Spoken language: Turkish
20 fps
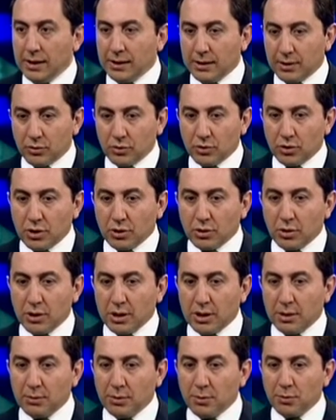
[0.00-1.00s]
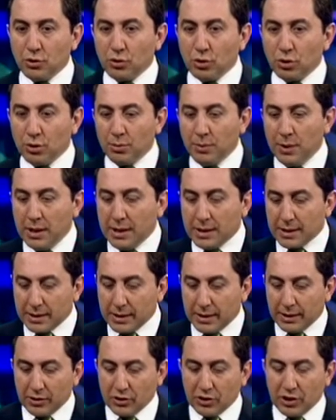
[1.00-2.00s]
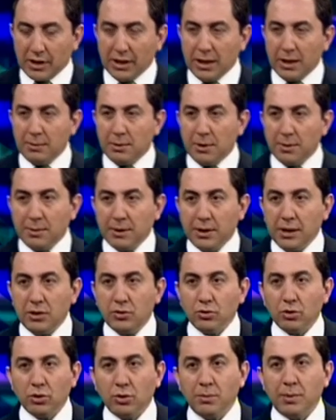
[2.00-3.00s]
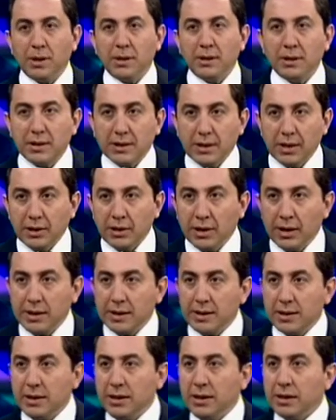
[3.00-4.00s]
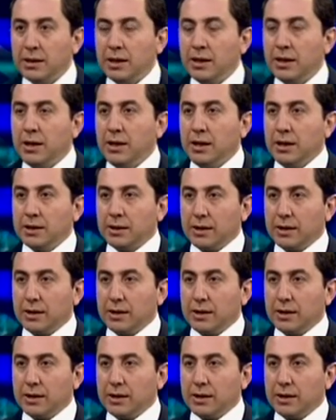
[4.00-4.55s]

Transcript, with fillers: Yani az önce söylediğim gibi Çorum sadece leblebi değil, Çorum artık sanayisiyle de